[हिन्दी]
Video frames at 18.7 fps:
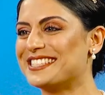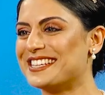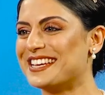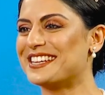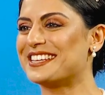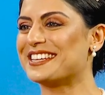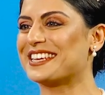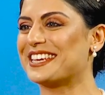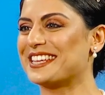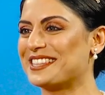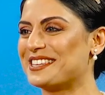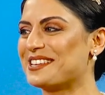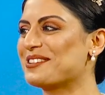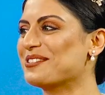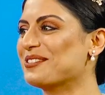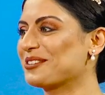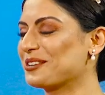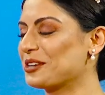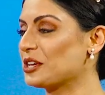सेड कितने
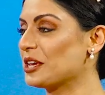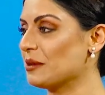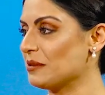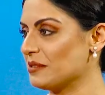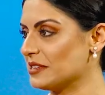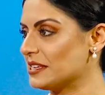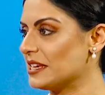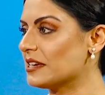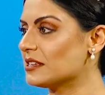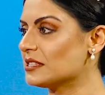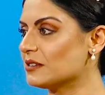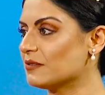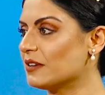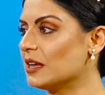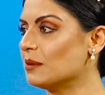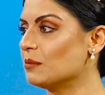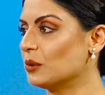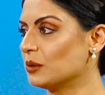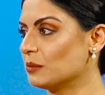लोग क्योंकि ये
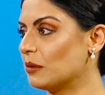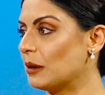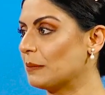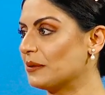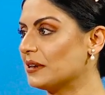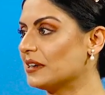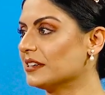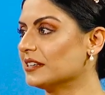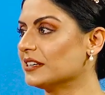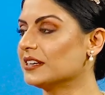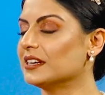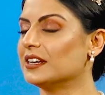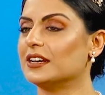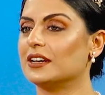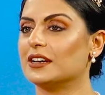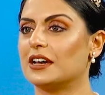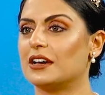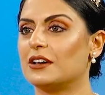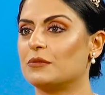सवाल बहुत पॉपुलर है
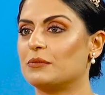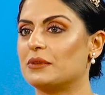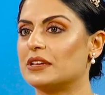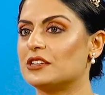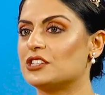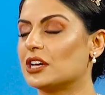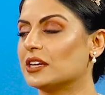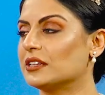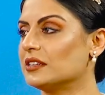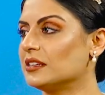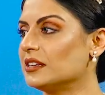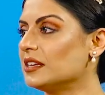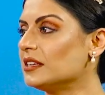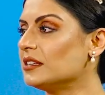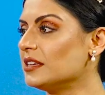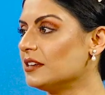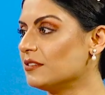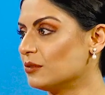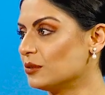एंड मैं जानती नहीं
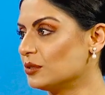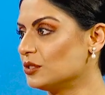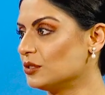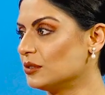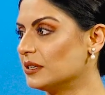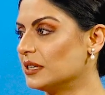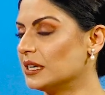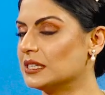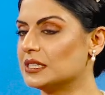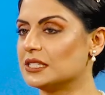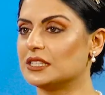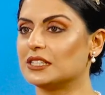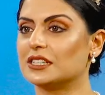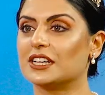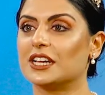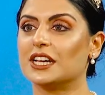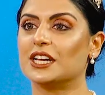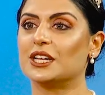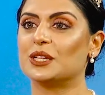थी वो जो आंसर
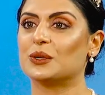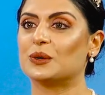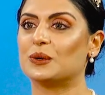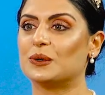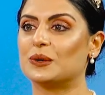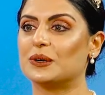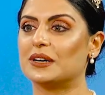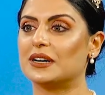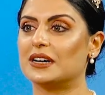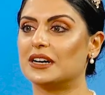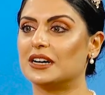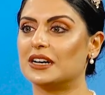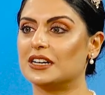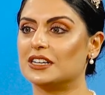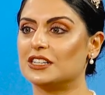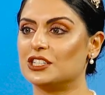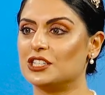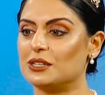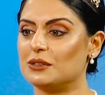तो
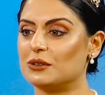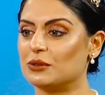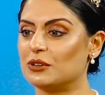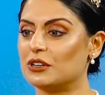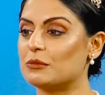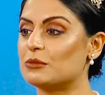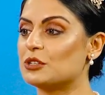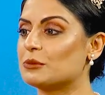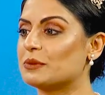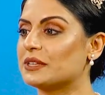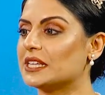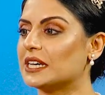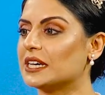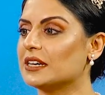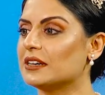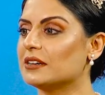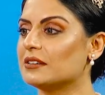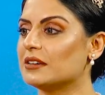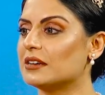शी uh, उन्होंने मुझे
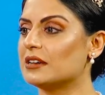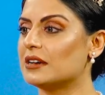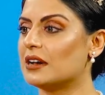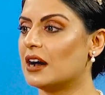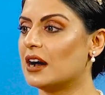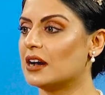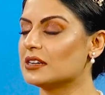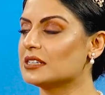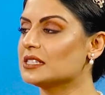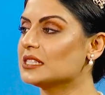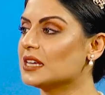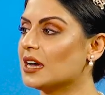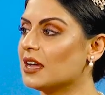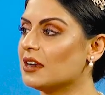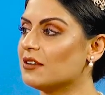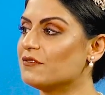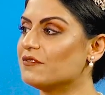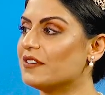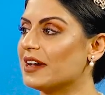बताया हर
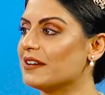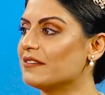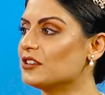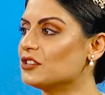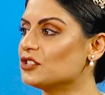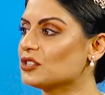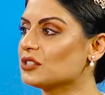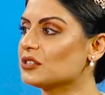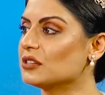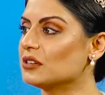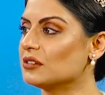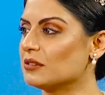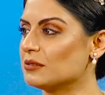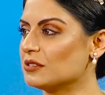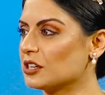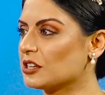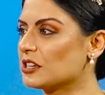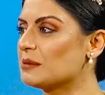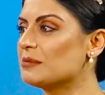साल 500
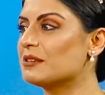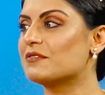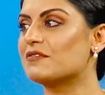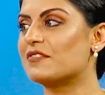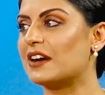तकरीबन